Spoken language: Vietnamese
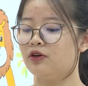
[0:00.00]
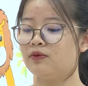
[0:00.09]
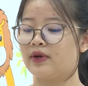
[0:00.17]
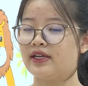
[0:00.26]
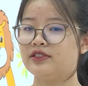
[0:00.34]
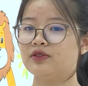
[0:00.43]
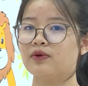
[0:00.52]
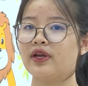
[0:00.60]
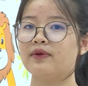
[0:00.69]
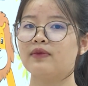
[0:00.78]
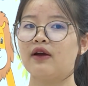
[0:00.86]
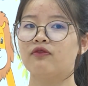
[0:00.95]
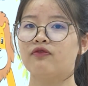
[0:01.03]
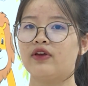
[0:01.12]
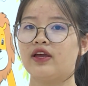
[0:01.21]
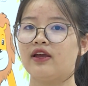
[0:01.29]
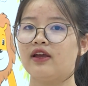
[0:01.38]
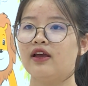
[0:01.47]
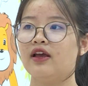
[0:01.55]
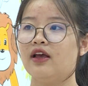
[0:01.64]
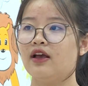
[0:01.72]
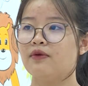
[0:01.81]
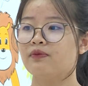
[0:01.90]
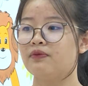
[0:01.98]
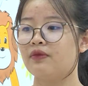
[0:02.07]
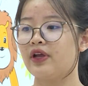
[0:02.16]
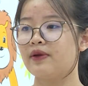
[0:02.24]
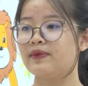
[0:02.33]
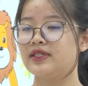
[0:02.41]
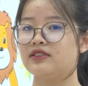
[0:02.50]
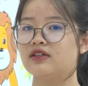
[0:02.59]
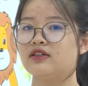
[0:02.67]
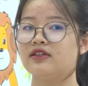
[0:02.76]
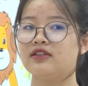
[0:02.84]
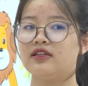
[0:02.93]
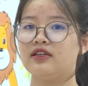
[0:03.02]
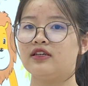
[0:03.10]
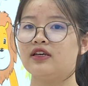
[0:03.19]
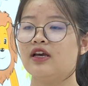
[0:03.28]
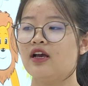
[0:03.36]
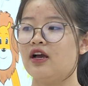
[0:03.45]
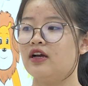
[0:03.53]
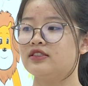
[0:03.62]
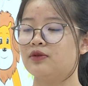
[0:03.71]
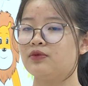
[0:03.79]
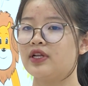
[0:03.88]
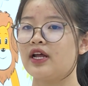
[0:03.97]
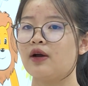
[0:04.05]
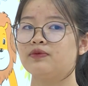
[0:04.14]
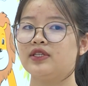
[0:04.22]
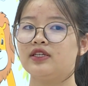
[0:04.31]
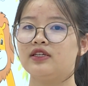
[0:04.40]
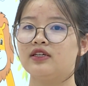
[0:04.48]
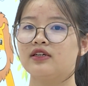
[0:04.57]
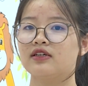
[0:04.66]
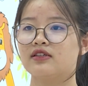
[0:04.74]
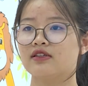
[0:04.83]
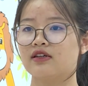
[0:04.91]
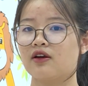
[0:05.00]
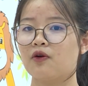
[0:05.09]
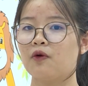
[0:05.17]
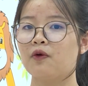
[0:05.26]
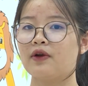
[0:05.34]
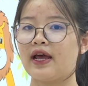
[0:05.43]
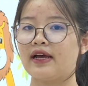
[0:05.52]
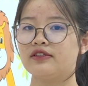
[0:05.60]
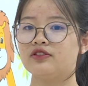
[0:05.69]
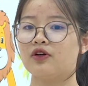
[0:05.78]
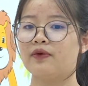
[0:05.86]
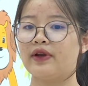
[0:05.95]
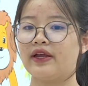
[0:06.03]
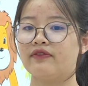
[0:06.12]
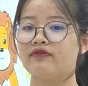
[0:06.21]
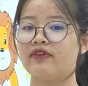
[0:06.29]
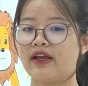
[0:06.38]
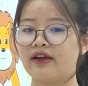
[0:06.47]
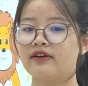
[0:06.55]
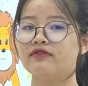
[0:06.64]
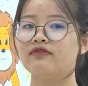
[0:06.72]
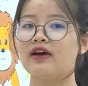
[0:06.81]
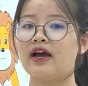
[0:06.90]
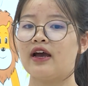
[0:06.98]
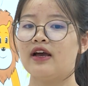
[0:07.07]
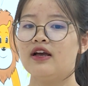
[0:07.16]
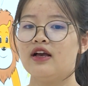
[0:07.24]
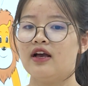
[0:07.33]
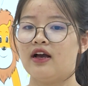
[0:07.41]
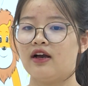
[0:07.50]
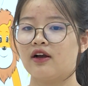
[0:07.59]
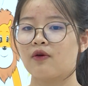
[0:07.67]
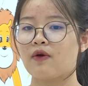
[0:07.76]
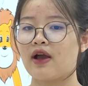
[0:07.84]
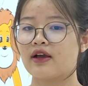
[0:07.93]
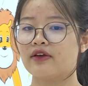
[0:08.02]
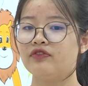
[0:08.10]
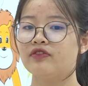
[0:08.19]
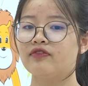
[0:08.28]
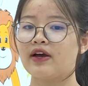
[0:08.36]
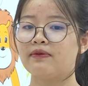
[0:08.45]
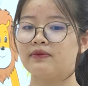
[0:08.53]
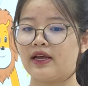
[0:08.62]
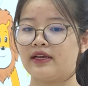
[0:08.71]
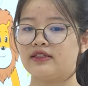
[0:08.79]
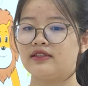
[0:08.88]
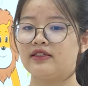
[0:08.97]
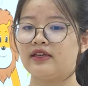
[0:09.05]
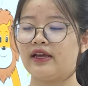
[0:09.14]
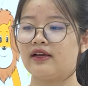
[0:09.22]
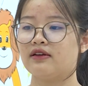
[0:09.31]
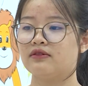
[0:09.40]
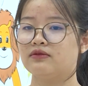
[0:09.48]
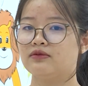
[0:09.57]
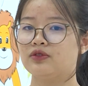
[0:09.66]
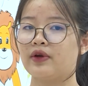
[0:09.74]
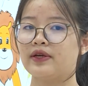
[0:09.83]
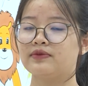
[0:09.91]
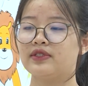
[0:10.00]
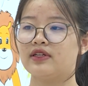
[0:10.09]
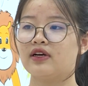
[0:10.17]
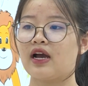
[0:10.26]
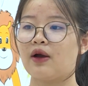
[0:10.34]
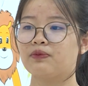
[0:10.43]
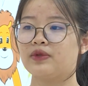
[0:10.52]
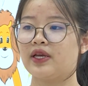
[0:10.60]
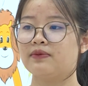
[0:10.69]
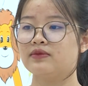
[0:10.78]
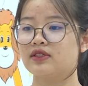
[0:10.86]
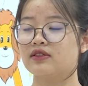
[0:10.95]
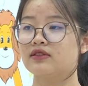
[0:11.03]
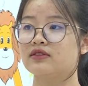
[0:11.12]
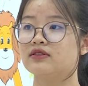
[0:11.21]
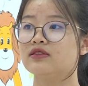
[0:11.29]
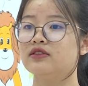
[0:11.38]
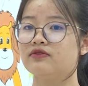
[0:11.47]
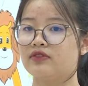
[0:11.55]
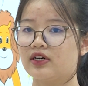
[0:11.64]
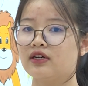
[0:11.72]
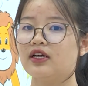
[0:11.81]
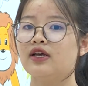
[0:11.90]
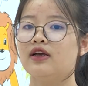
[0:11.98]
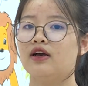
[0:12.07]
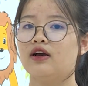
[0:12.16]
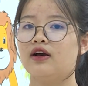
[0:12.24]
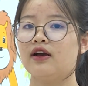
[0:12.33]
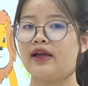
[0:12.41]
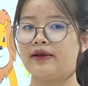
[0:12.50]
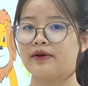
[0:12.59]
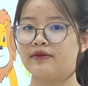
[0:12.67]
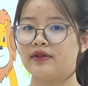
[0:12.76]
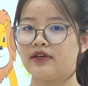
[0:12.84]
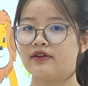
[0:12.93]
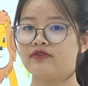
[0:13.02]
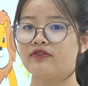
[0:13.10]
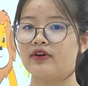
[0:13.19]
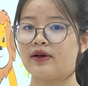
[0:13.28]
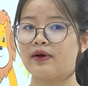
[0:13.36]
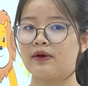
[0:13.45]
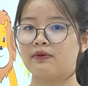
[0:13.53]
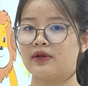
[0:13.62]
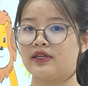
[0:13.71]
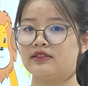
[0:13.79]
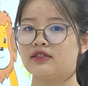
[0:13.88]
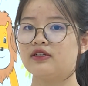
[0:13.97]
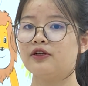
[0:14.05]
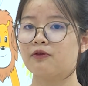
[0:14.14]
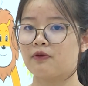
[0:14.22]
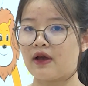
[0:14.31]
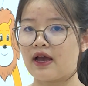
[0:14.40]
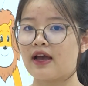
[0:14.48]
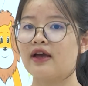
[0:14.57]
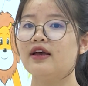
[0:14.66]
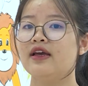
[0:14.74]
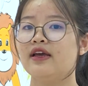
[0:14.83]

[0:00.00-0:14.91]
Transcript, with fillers: Như hôm nay chúng em học về ừ, hệ mặt trời thì trong tiết học thì cô đã cho em vẽ và ờ, qua cái phương pháp này thì chúng em sẽ được học thêm những từ vựng. Ờ, em đã thấy phương pháp học này rất hiệu quả.